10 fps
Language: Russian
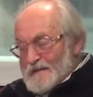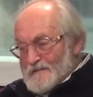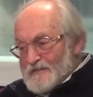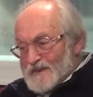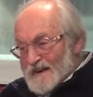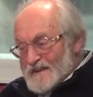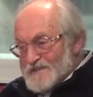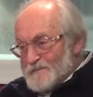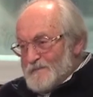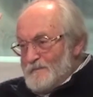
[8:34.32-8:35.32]

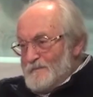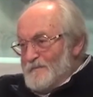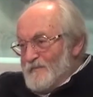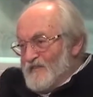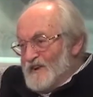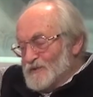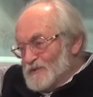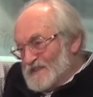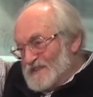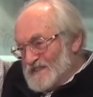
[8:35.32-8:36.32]
Врач
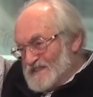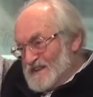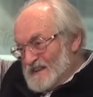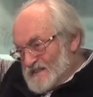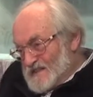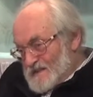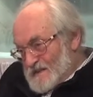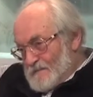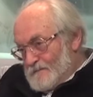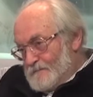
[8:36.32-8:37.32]
вынул это сердце
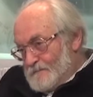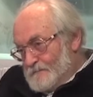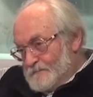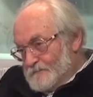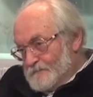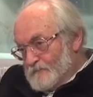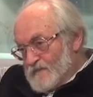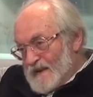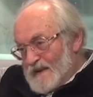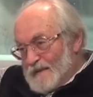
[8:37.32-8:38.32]

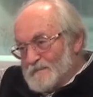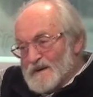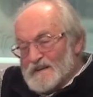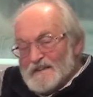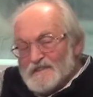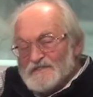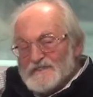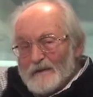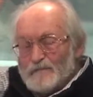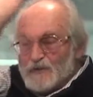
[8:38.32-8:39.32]
и показал
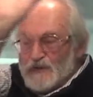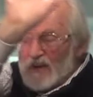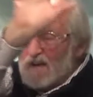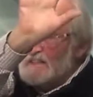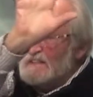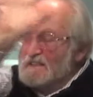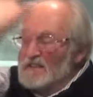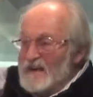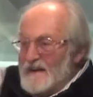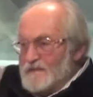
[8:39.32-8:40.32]
всем, кто
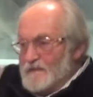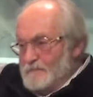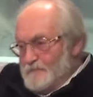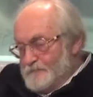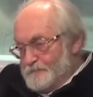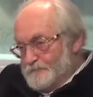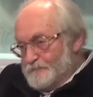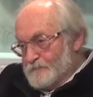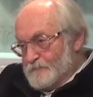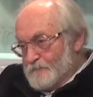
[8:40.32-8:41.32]
находился рядом.
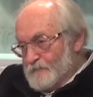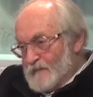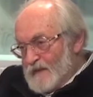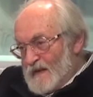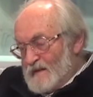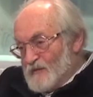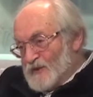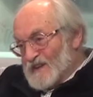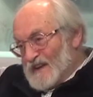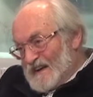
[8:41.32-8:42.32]

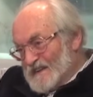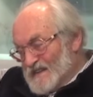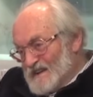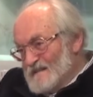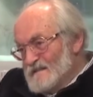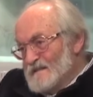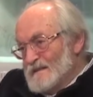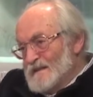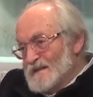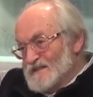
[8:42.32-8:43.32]
Вот это
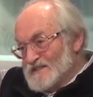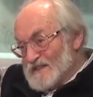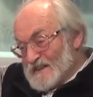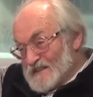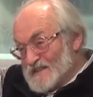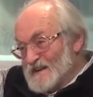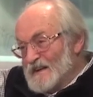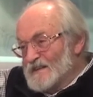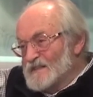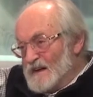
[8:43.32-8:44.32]
сердце
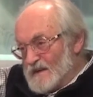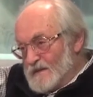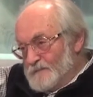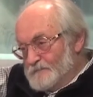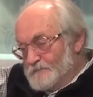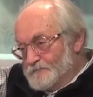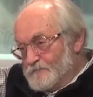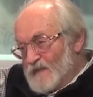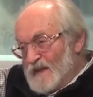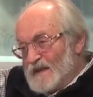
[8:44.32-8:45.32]
Гайдара.
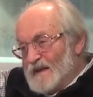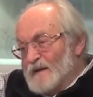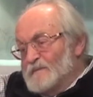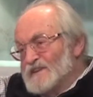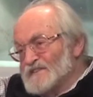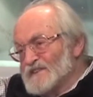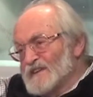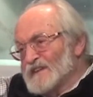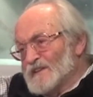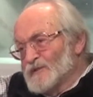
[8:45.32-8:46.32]
И
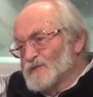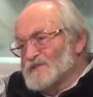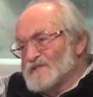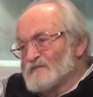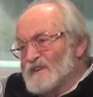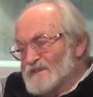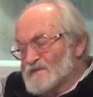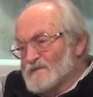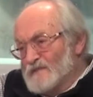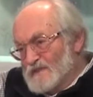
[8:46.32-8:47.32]
объяснил одну очень
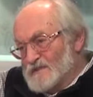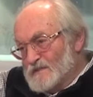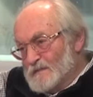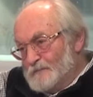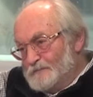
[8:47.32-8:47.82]
важную вещь,